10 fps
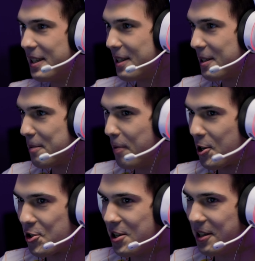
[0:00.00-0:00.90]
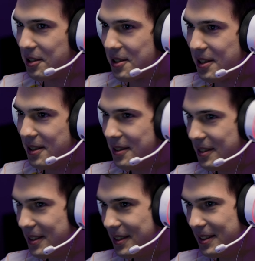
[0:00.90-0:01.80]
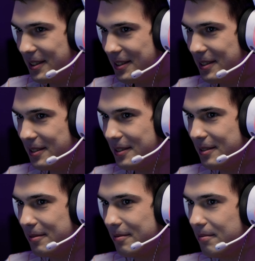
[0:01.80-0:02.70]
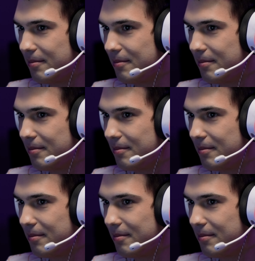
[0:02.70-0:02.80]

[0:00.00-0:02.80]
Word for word: а я с поражения, так сказать. Да, да, да.